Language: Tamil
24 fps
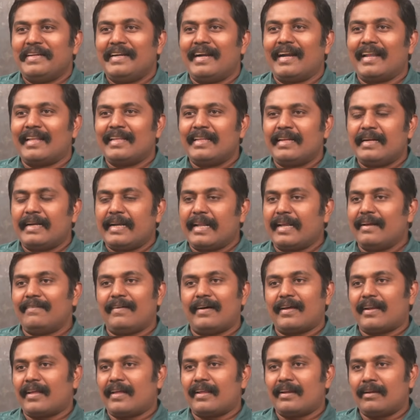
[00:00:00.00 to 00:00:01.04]
இழந்துக்கிட்டே
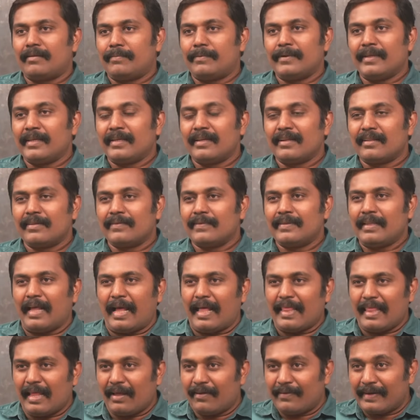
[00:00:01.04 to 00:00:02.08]
வராரு அப்படிங்கிறது வந்து
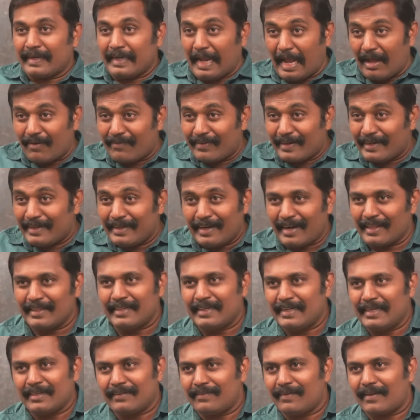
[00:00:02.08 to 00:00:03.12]
அது அவர் அவர்
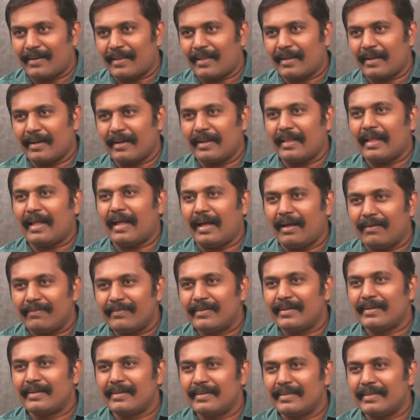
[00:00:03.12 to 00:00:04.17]
இழந்துக்கிட்டு வராருல்ல
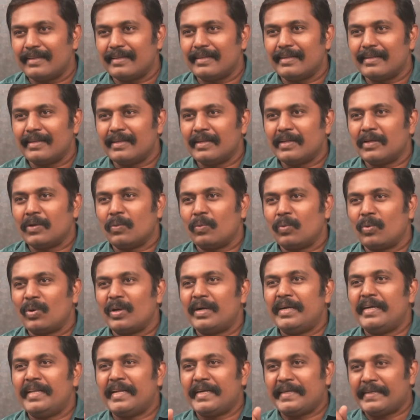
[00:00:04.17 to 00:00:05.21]
அவர் ஒரு
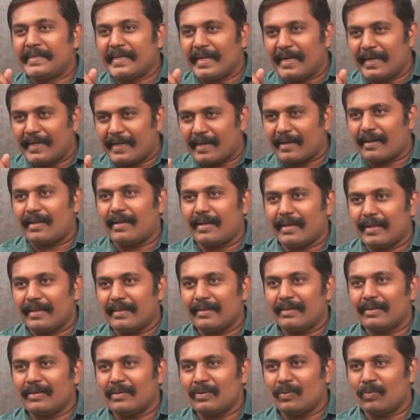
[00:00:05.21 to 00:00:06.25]
டிக்டேட்டராக
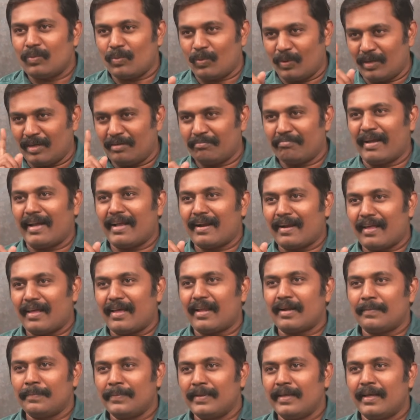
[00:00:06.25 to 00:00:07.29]
ஒன் மேன்
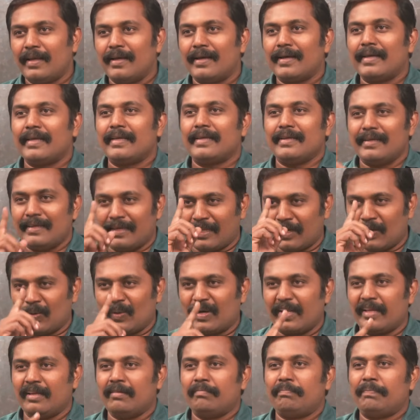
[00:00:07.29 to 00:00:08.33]
ஆர்மியாக
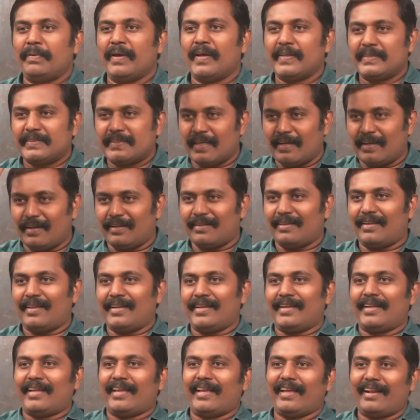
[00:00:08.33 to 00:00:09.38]
என்னுடைய பேச்சால் தான்
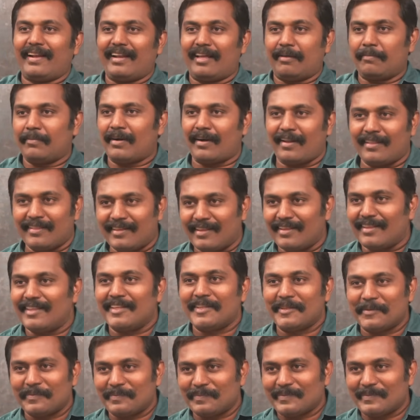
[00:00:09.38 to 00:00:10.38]
நீங்கள் எல்லாம் நடந்தது